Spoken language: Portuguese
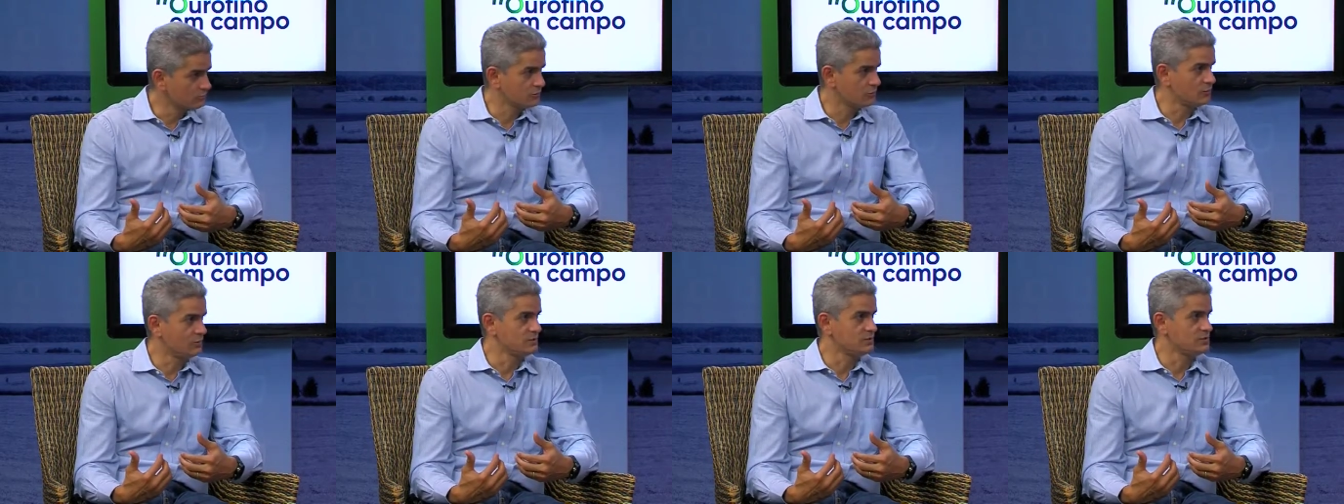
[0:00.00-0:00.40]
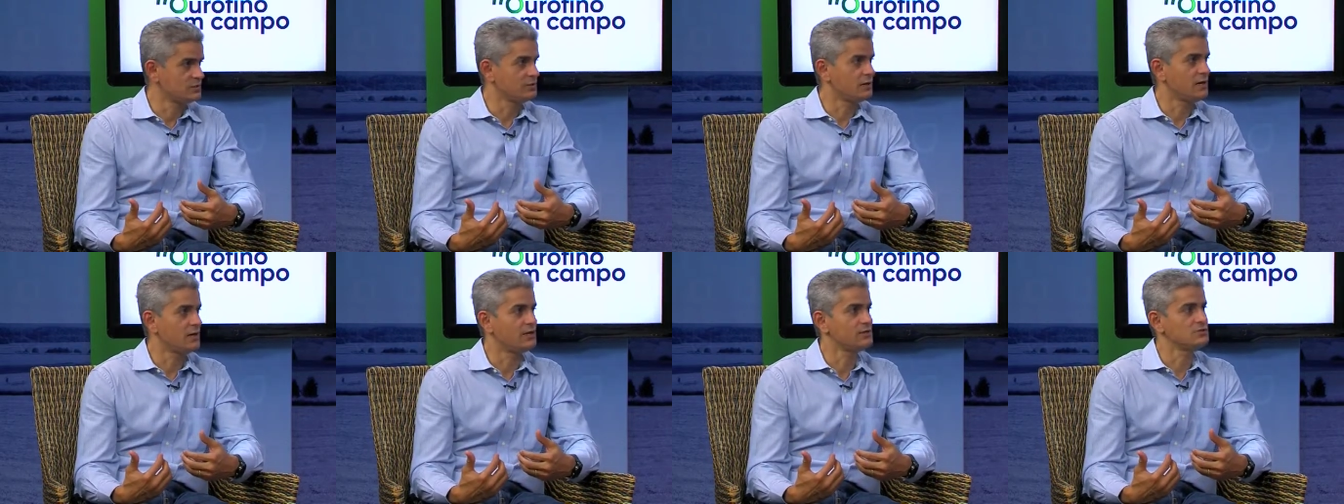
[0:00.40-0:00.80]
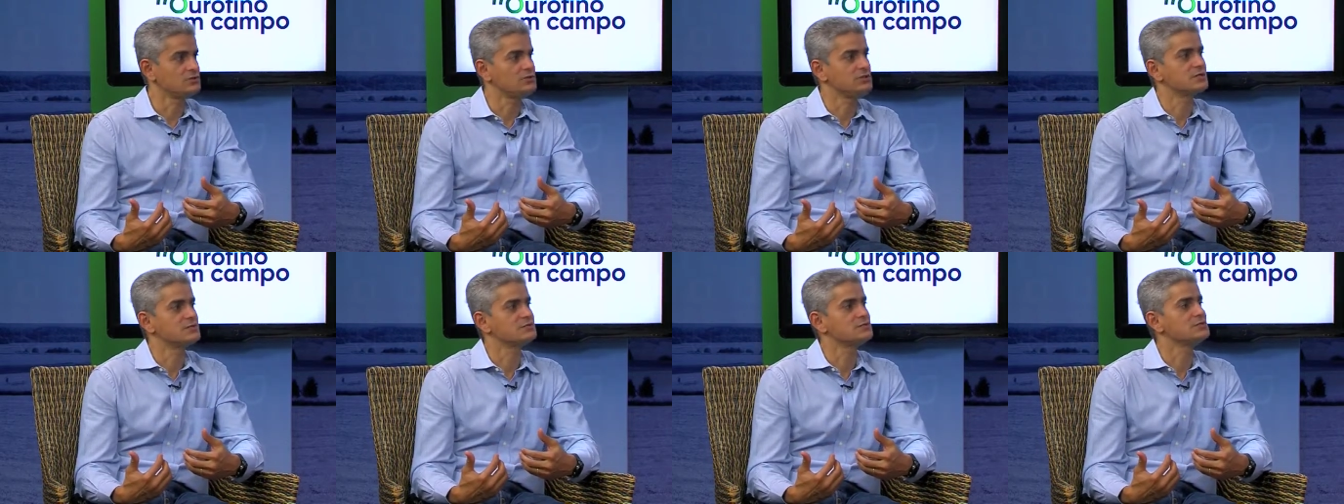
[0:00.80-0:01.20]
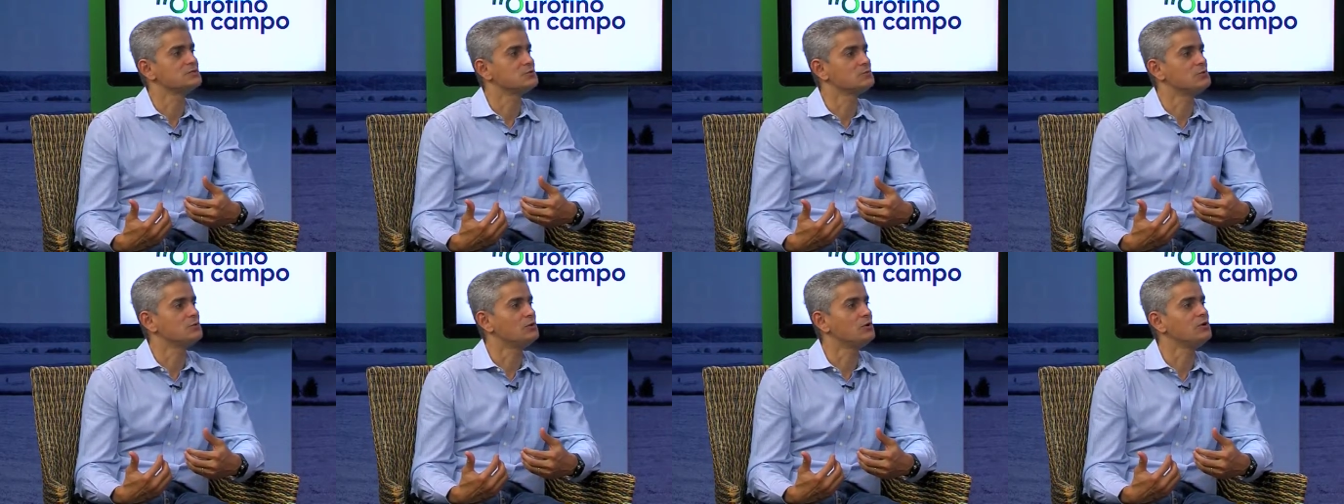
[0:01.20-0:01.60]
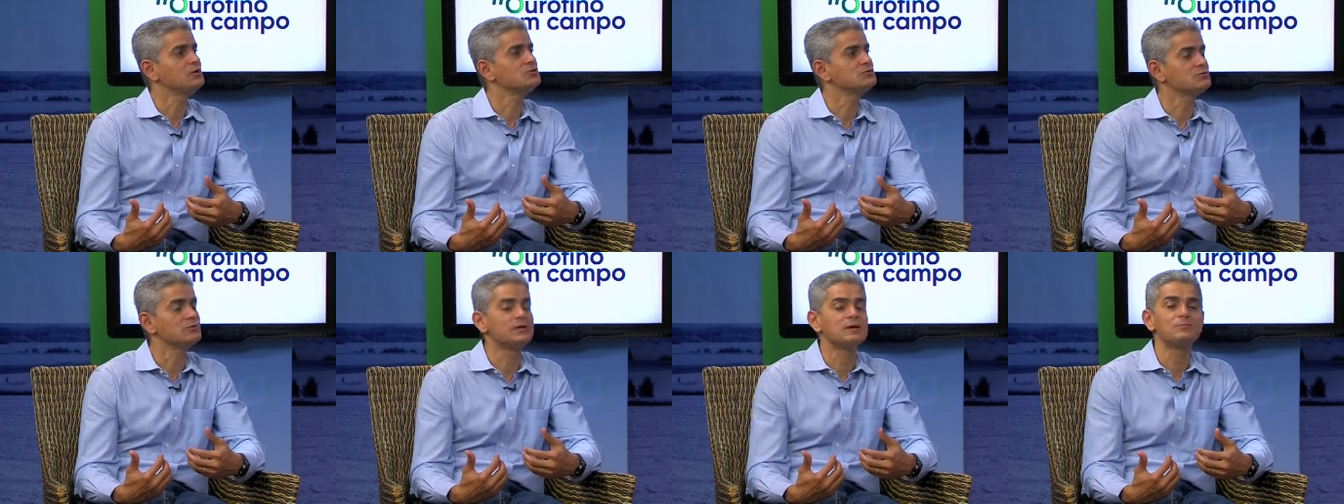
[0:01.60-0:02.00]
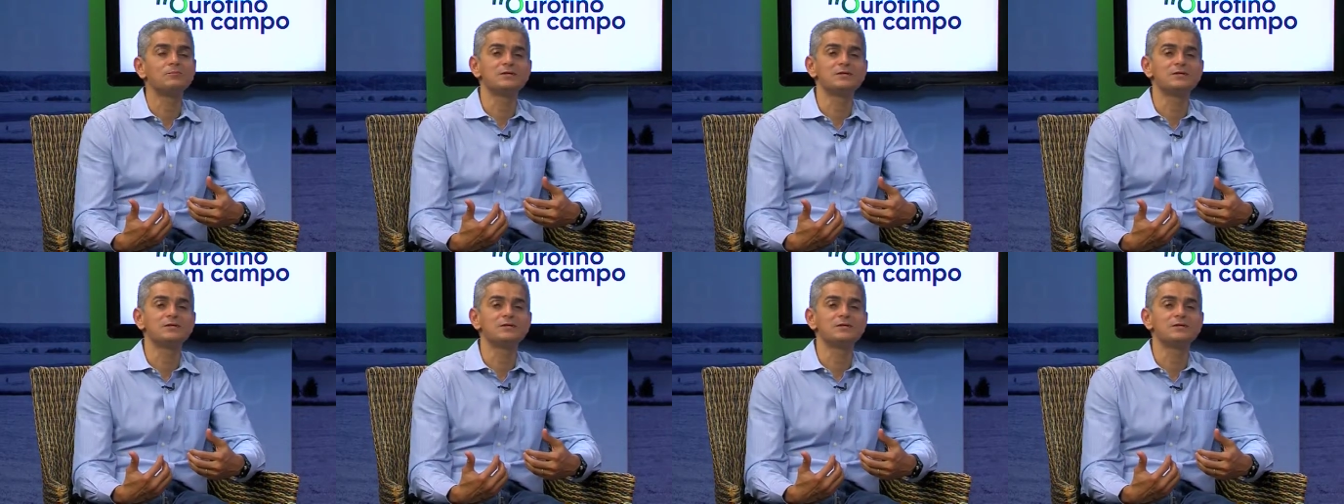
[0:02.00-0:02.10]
quantidade desse antibiótico né,